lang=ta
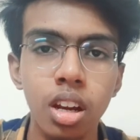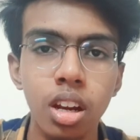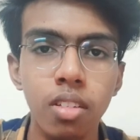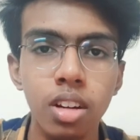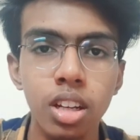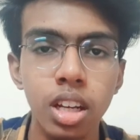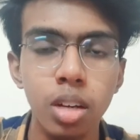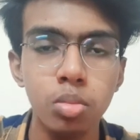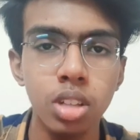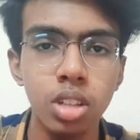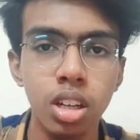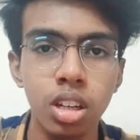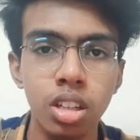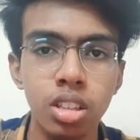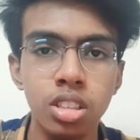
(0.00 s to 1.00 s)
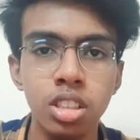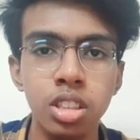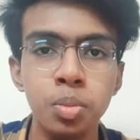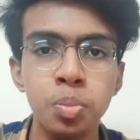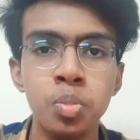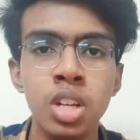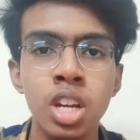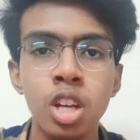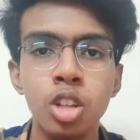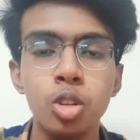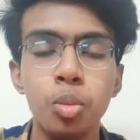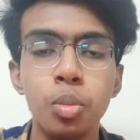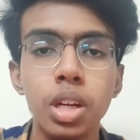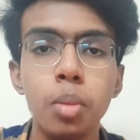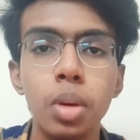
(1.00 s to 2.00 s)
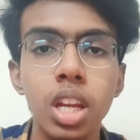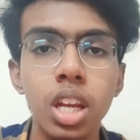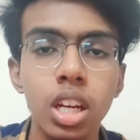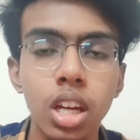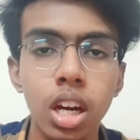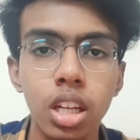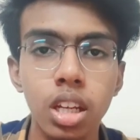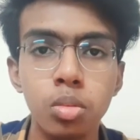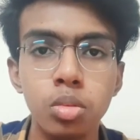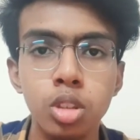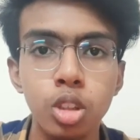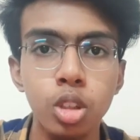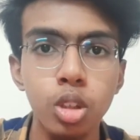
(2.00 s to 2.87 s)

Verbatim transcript: லெவல் கேம்ஸாக இருந்துச்சு ஸோ மிகப்பெரிய ஹிட்டான கேம்ஸ்